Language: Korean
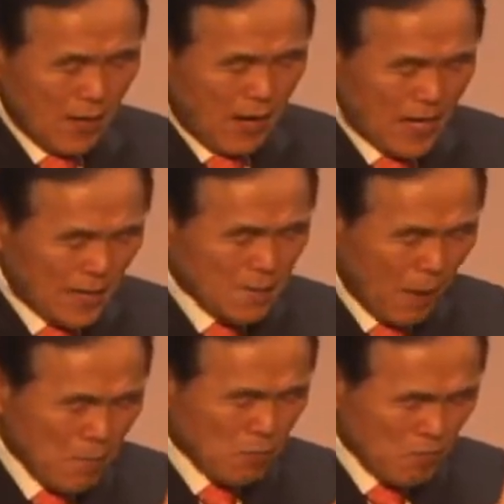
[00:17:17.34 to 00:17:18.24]
하나님
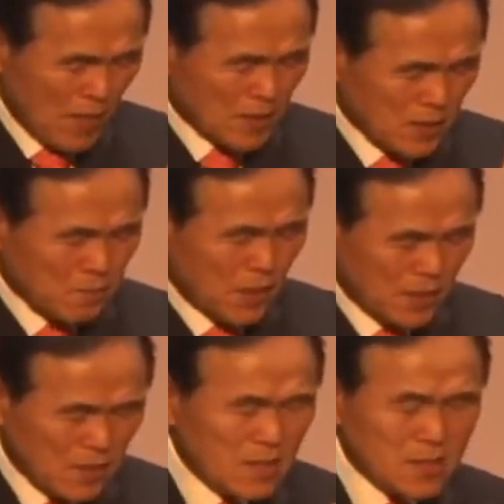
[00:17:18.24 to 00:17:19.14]
한 분만을
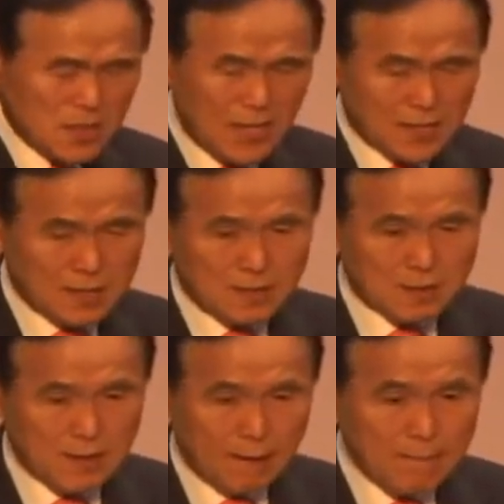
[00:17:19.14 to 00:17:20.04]
섬기는 그
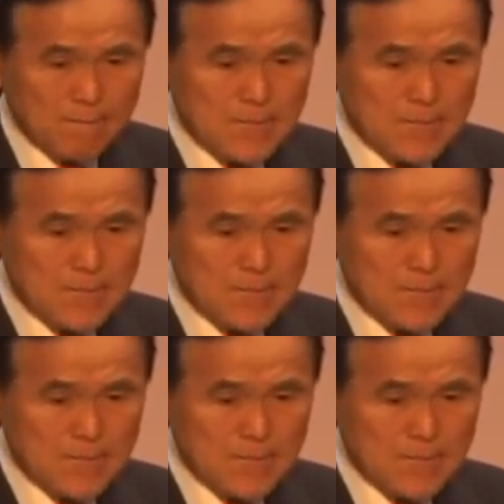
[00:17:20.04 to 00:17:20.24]
신앙이었는데